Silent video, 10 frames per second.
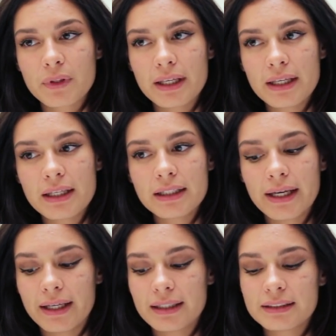y
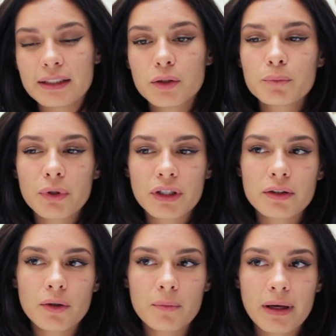eh, cine un
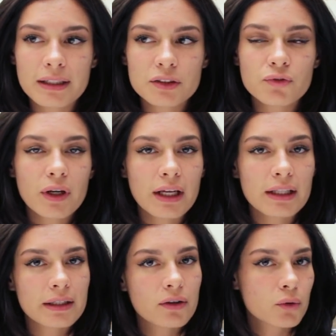poquito más
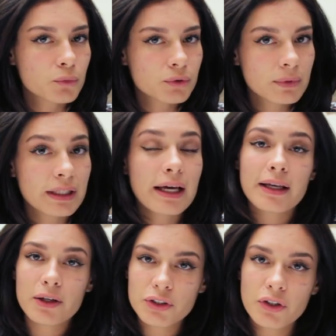fuera de lo común, que
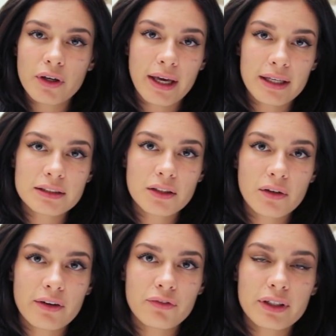creo yo que es
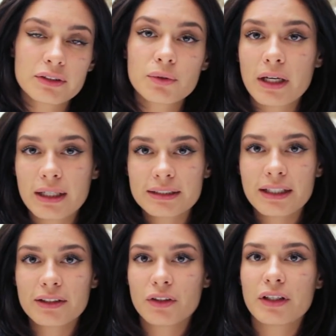lo que fue su gran
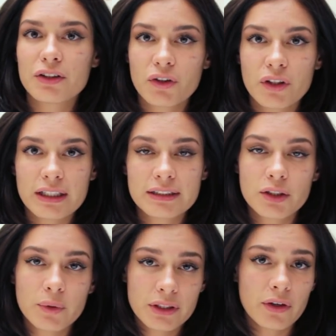acierto dentro del
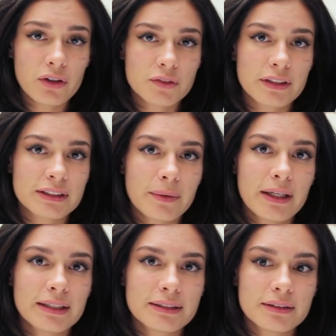circuito de los
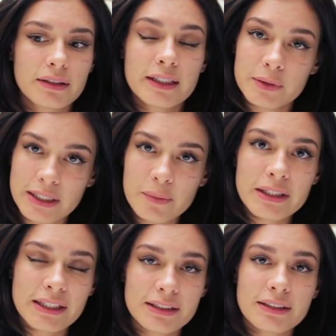festivales,
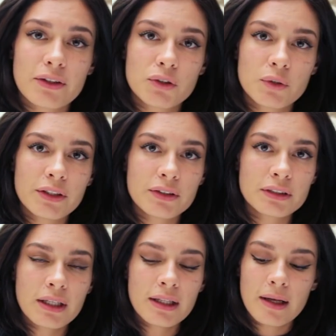especialmente en Estados
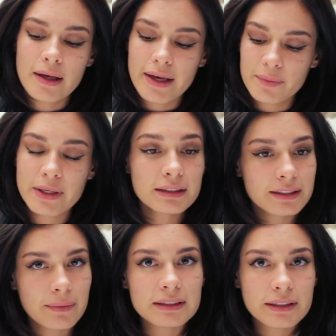Unidos. Eh, bien,
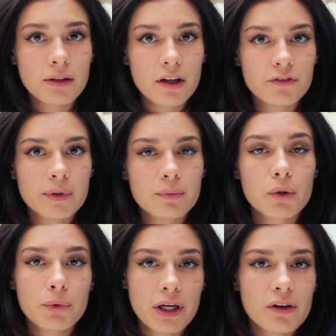Sebastián Hoffman
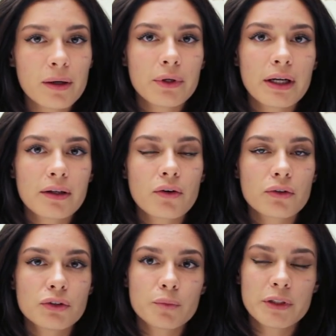volvió a colaborar
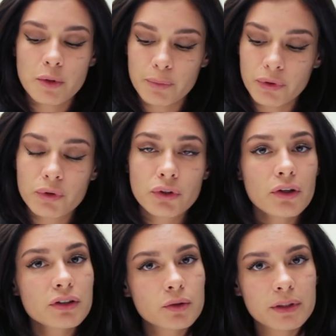con su mismo
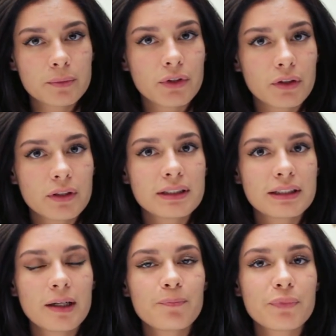productor, su mismo
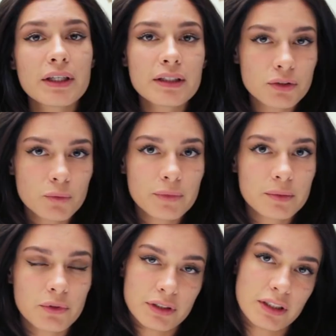guionista y su
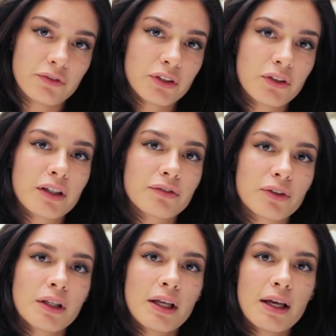mismo cinefotógrafo.